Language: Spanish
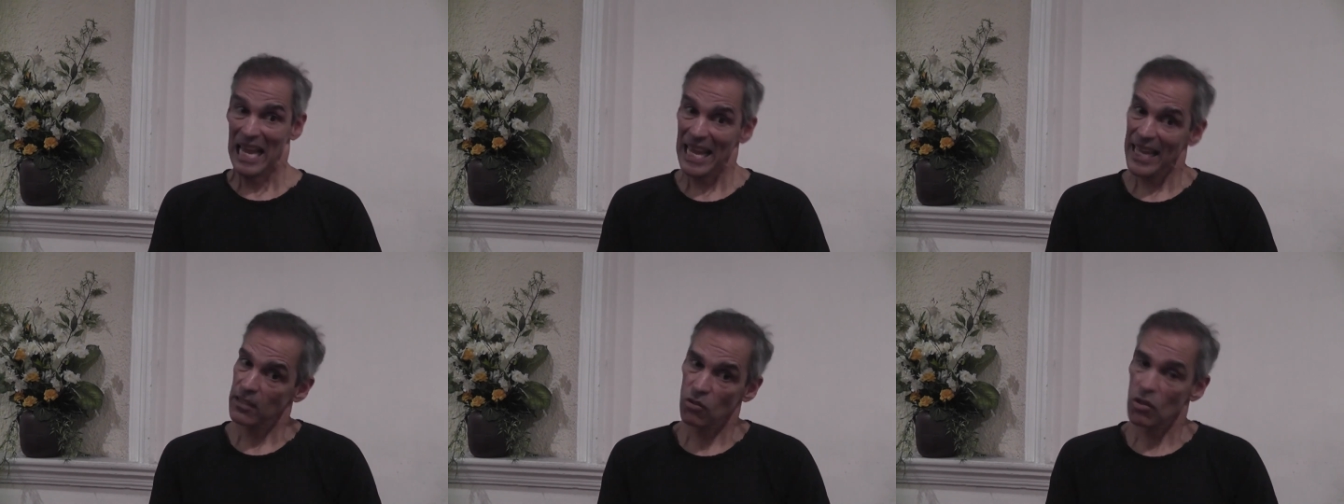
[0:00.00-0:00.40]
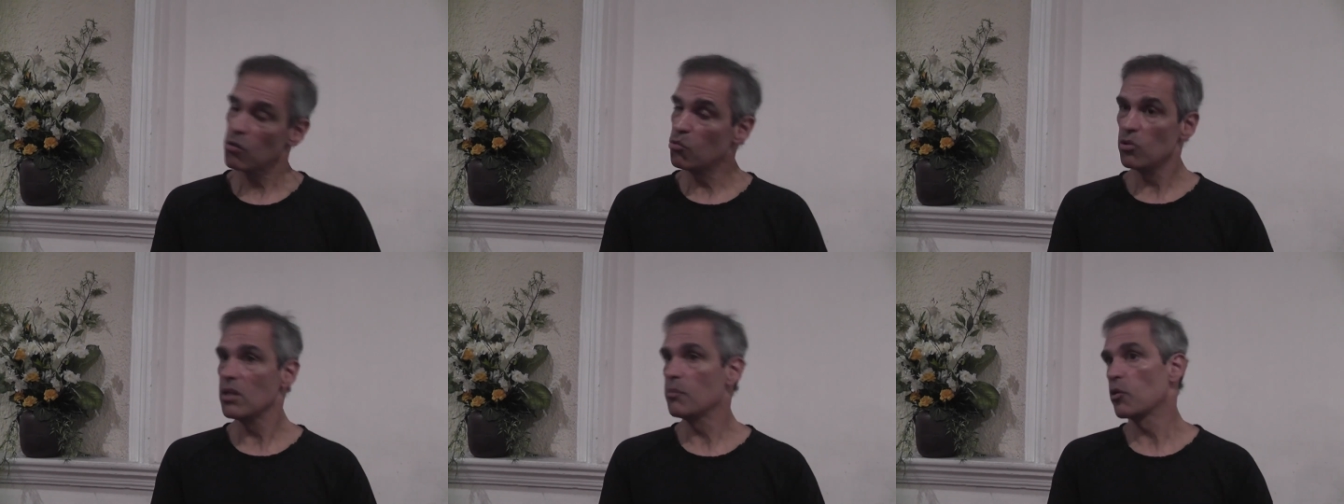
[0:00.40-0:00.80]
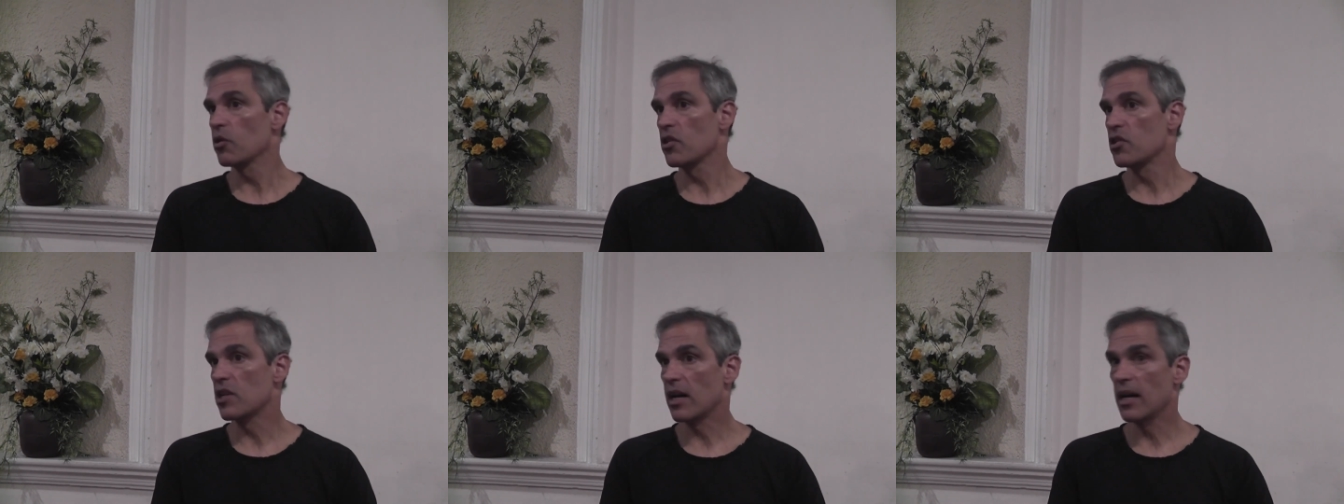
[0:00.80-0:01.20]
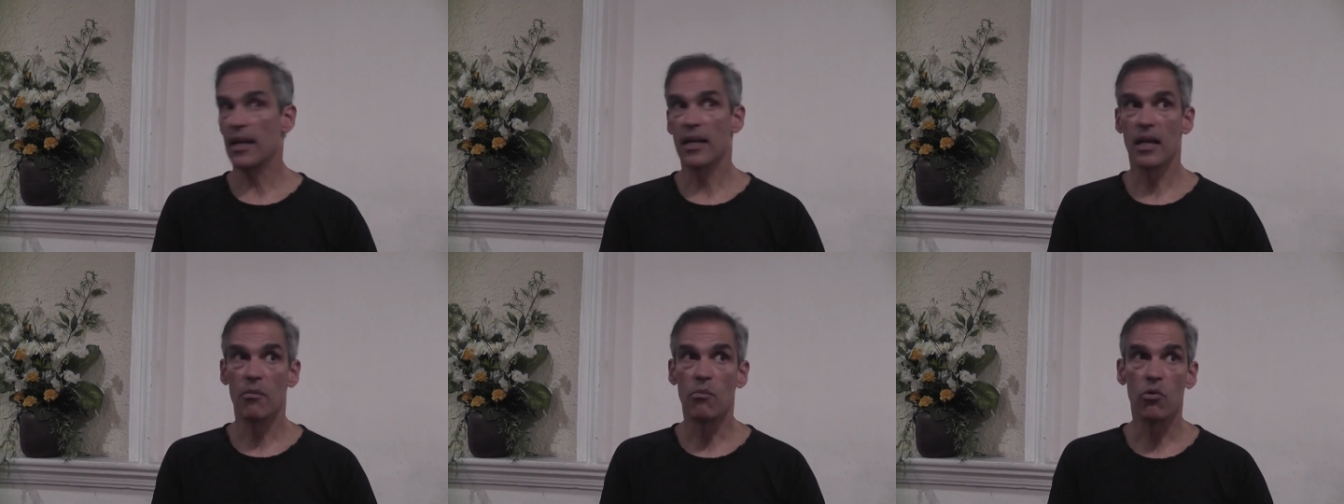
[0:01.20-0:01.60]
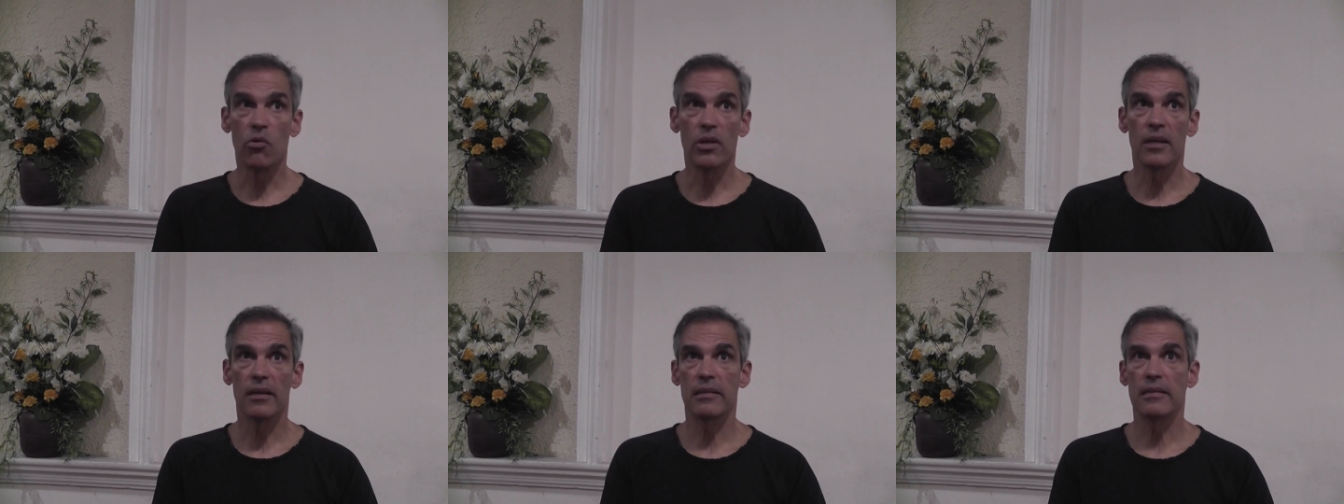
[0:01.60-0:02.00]
Esto no es un tipo de charlas que es
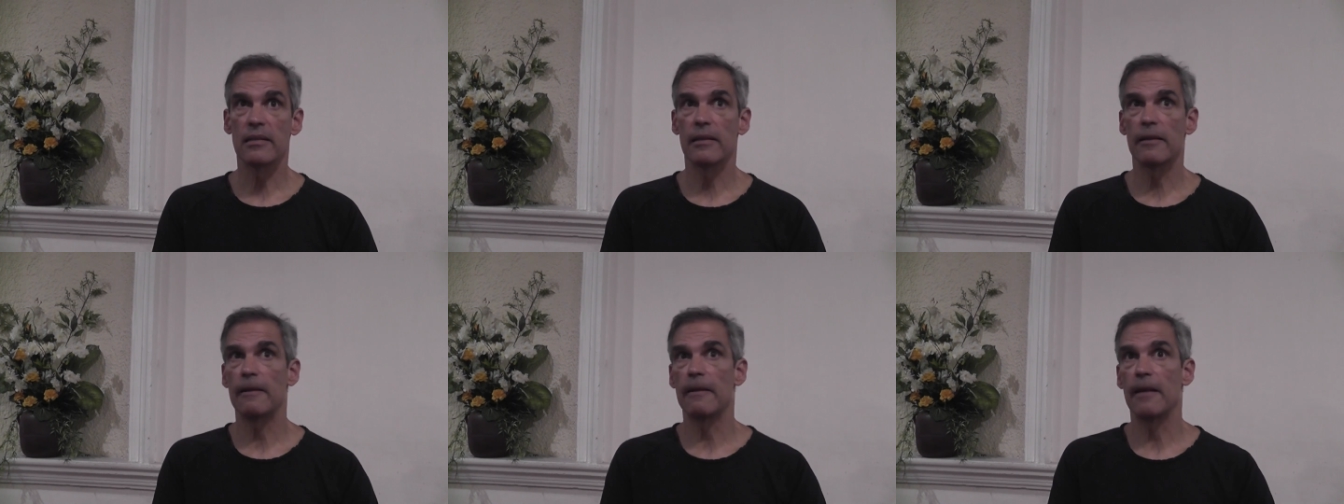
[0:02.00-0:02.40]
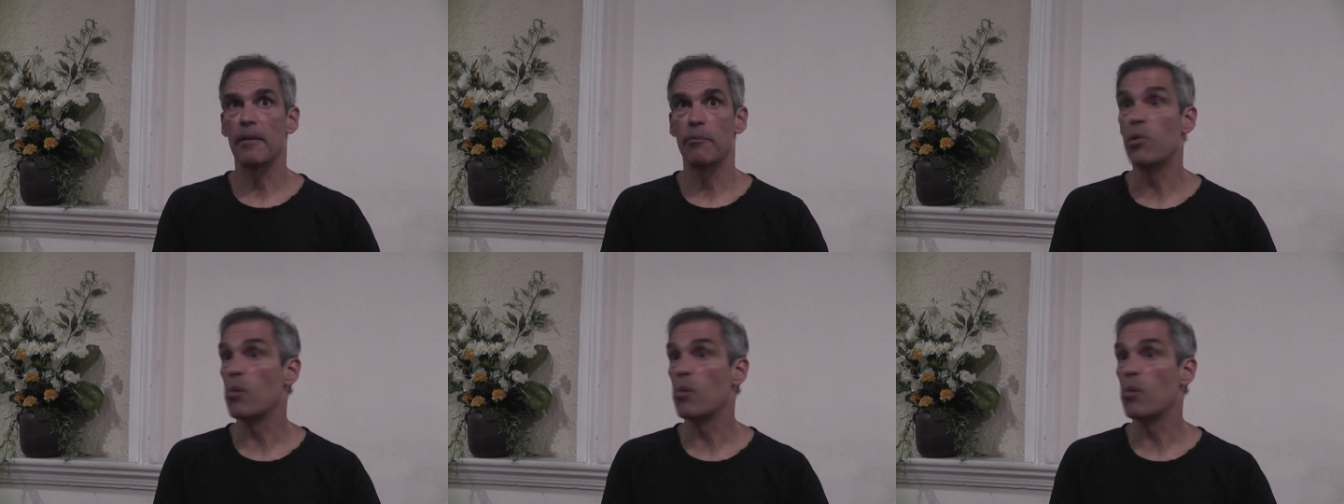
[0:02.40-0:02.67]
muy este,